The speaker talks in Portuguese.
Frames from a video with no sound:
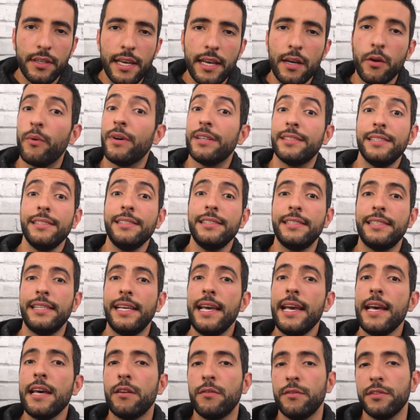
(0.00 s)
É quase
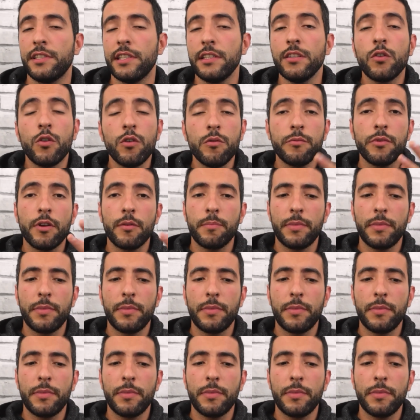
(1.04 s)
zero. Você não compra um